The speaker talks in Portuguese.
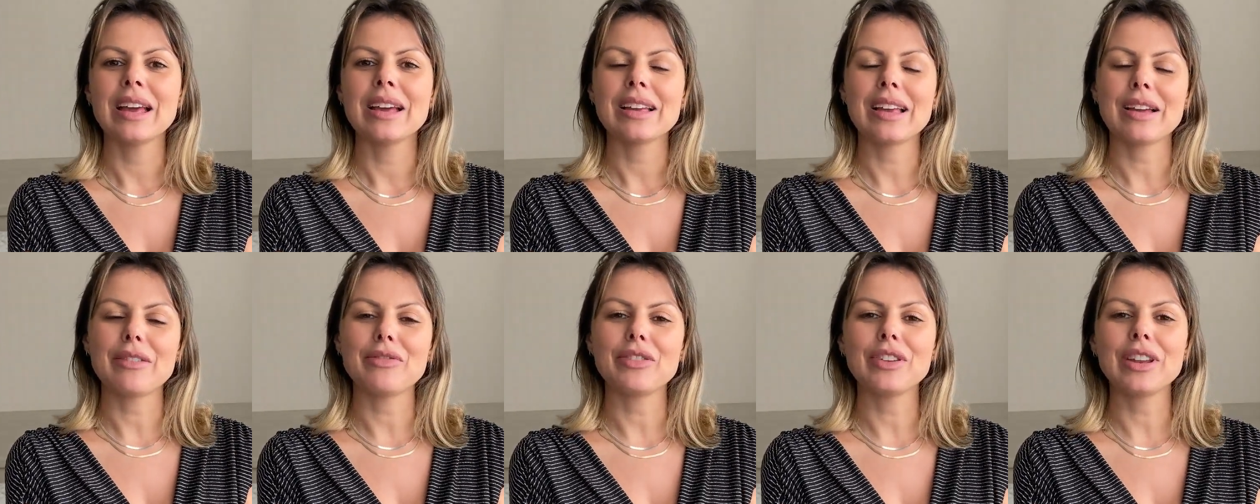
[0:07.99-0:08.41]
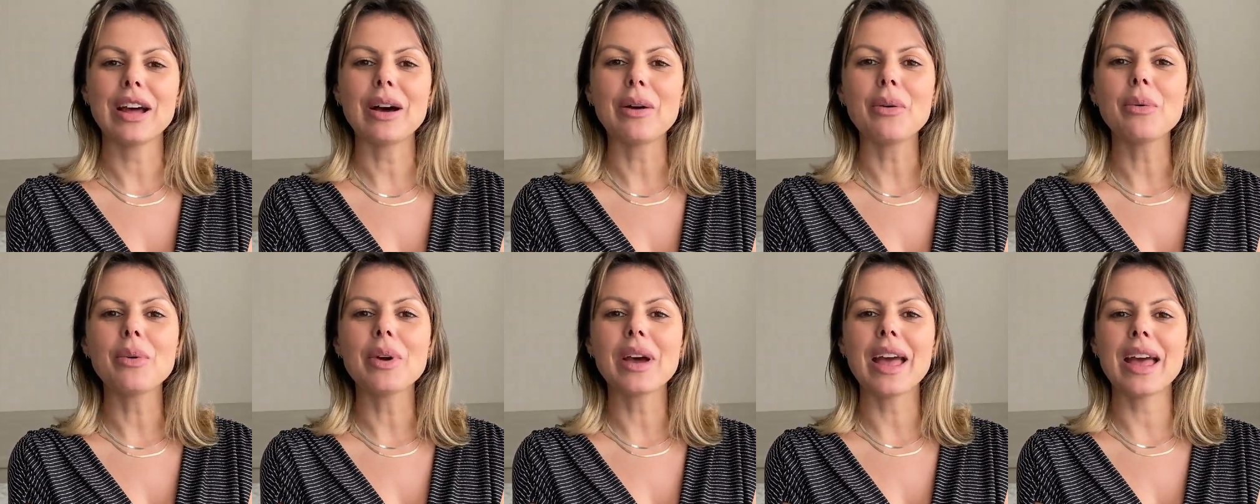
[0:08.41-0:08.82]

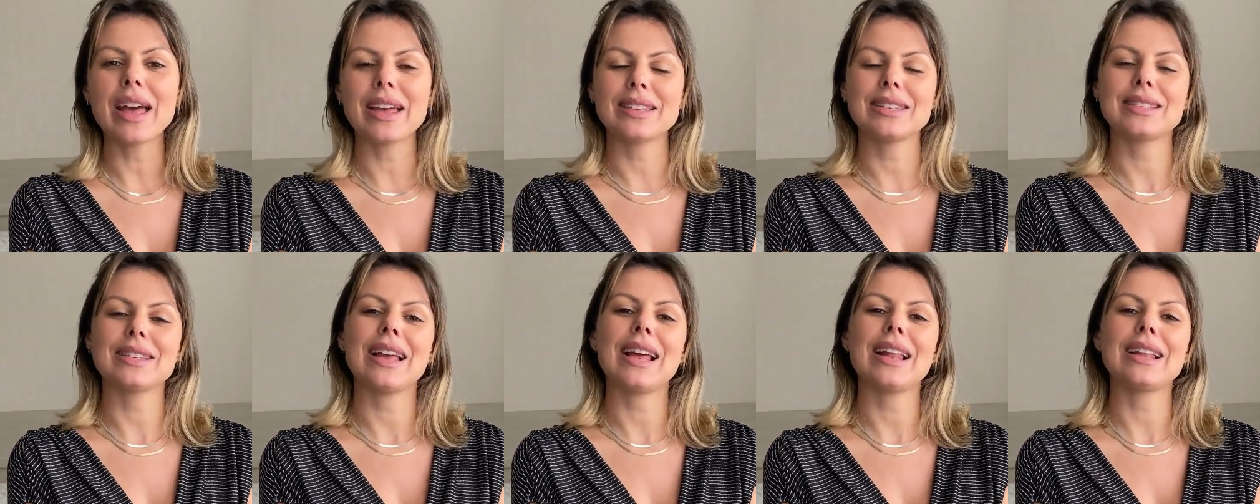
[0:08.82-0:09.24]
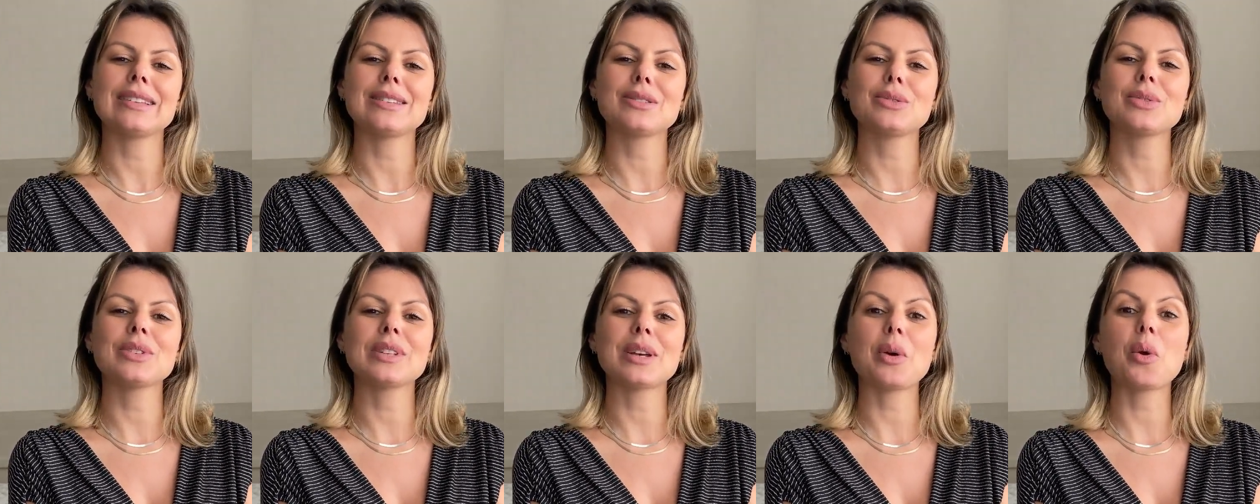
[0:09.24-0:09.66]
Afinal, essa, elas
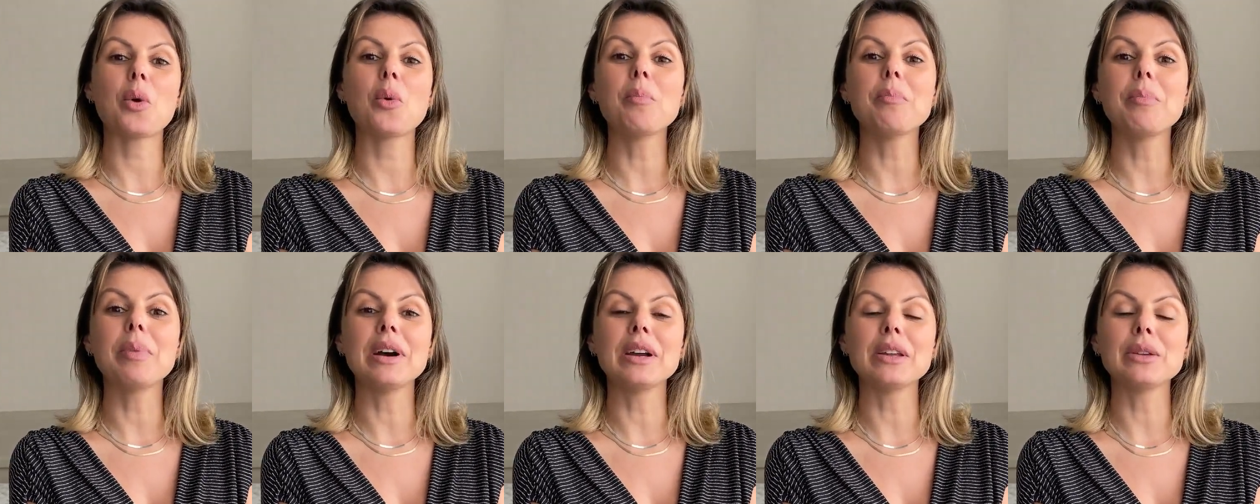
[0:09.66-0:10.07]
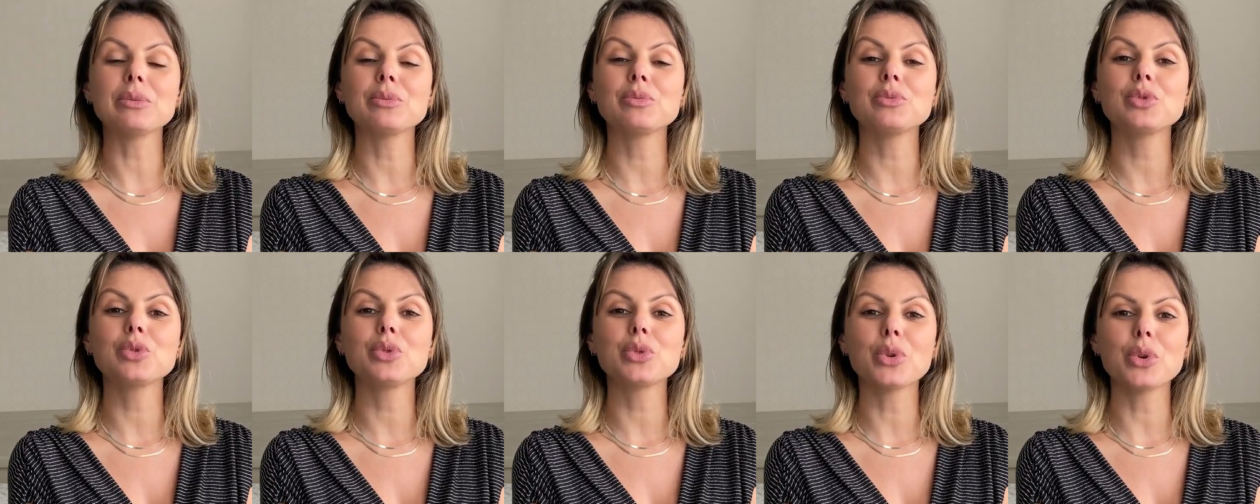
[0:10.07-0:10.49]
nos
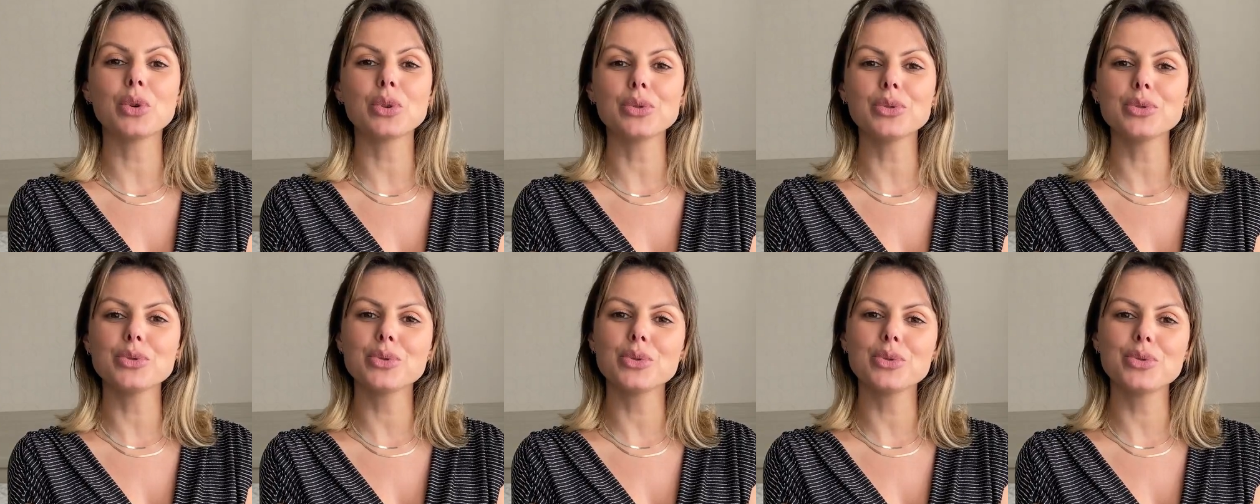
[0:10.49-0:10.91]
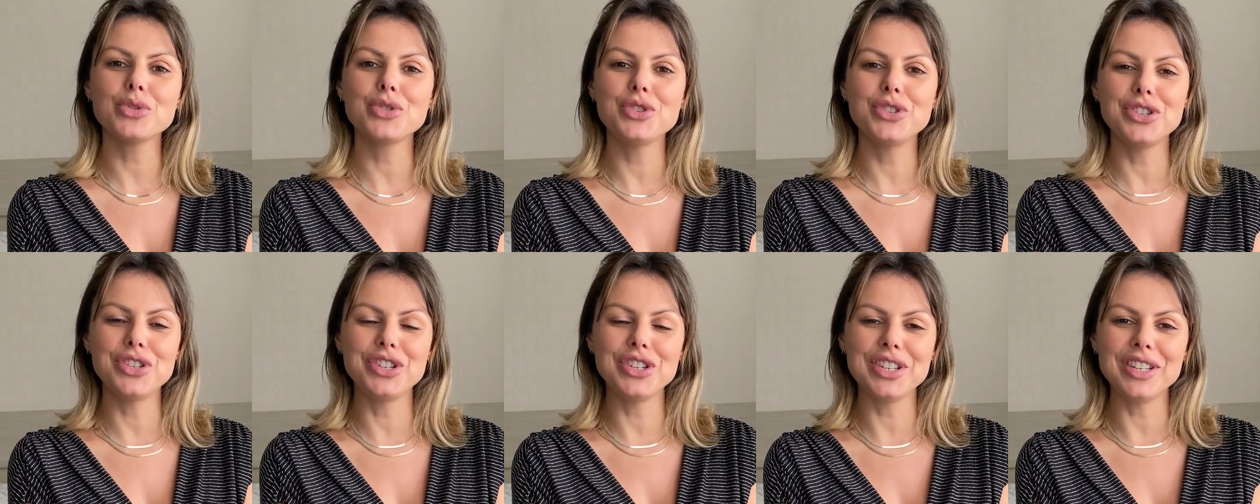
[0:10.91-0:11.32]
acompanham todos os
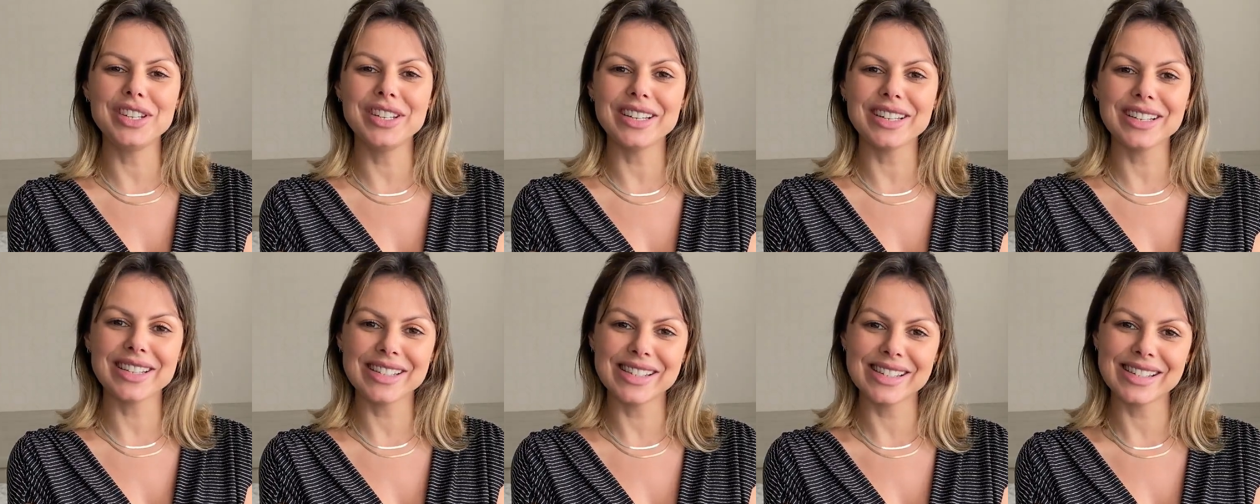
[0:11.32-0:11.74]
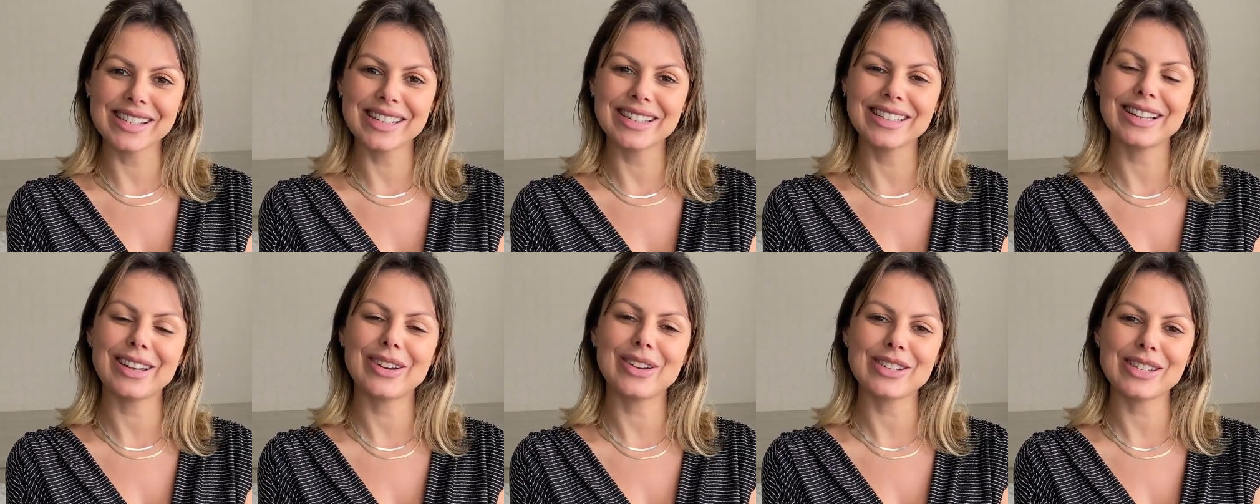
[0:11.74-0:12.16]
dias
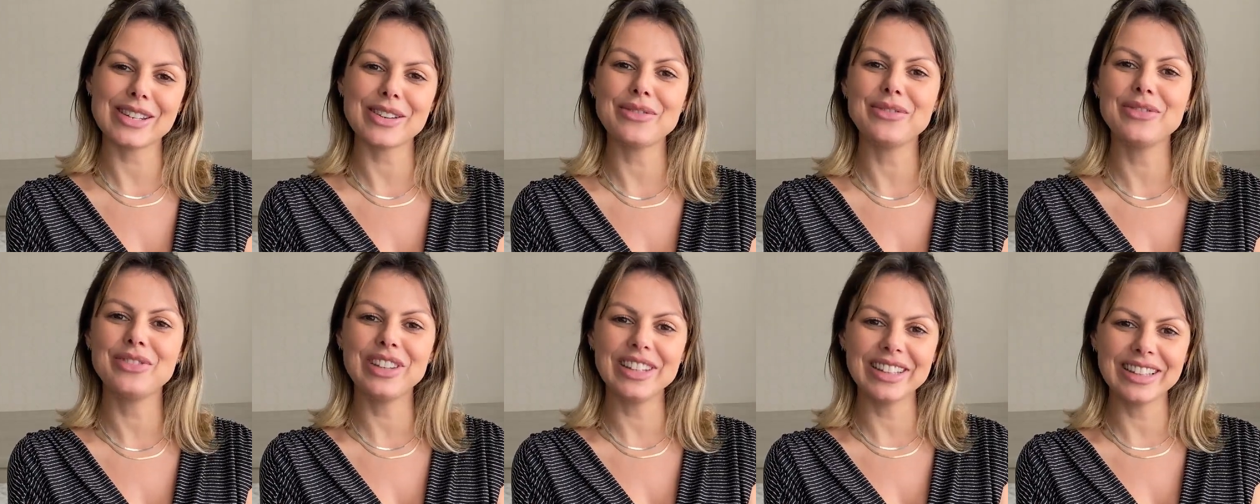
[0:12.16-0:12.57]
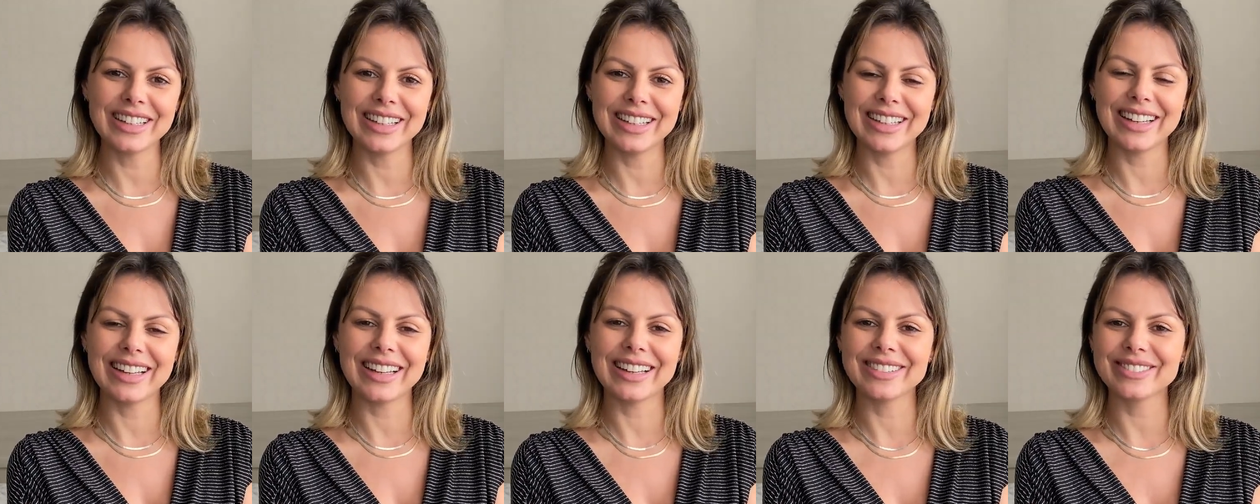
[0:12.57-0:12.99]
da nossa vida,
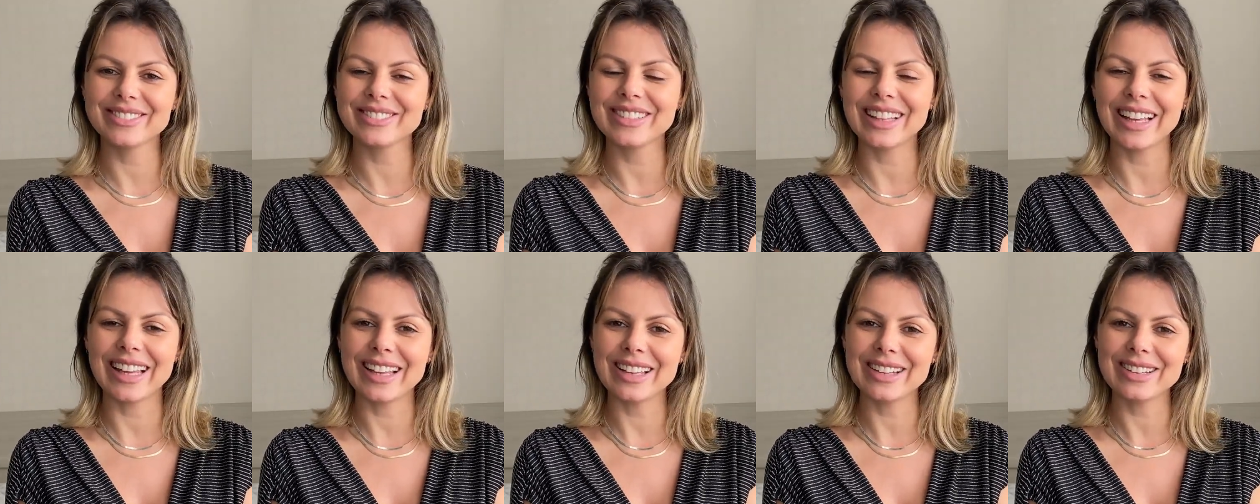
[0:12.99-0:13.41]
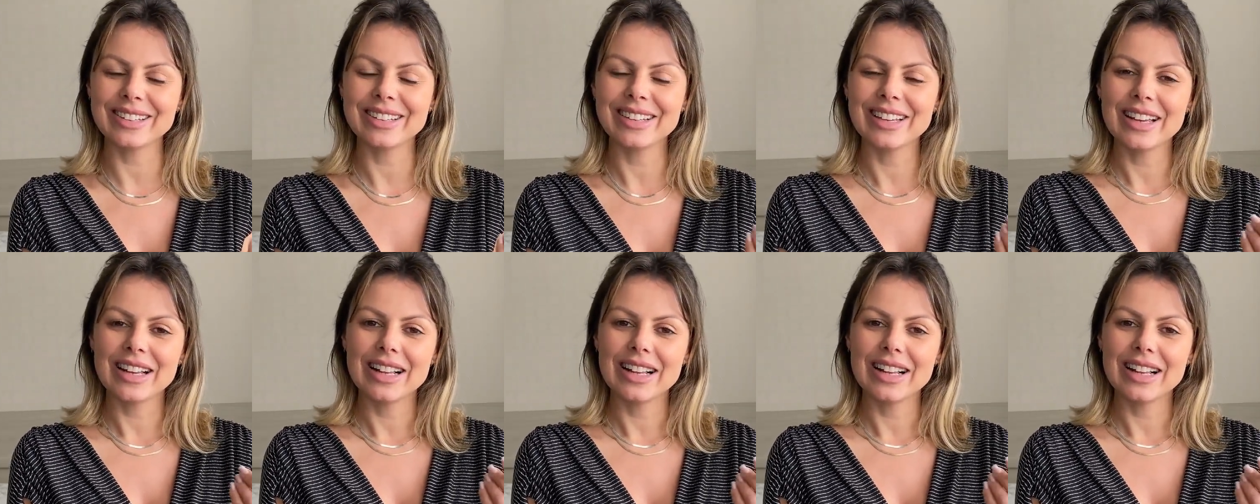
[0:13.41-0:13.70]
né? Não tem